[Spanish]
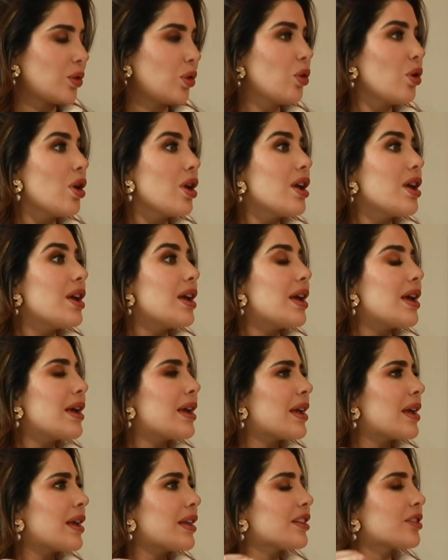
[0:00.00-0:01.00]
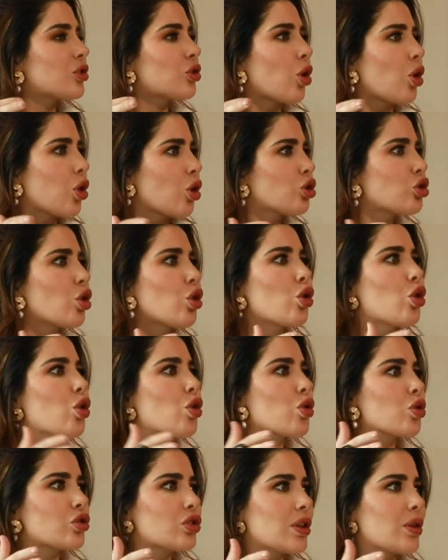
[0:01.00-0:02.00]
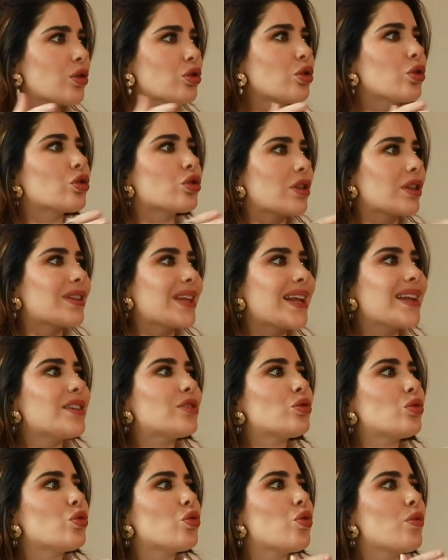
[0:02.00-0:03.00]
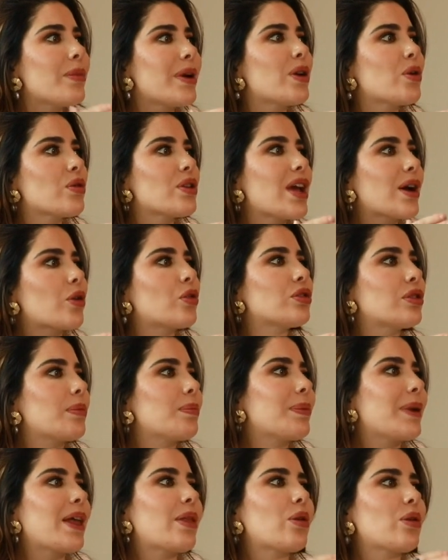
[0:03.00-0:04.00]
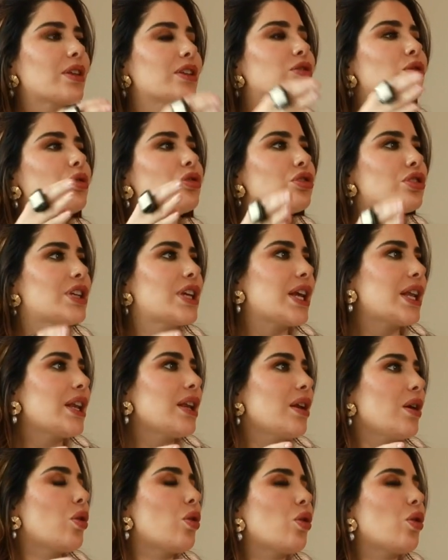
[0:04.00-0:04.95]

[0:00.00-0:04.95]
¿no? Eh, todos son conocidos? O ¿Tienes un número ya contemplado de son 100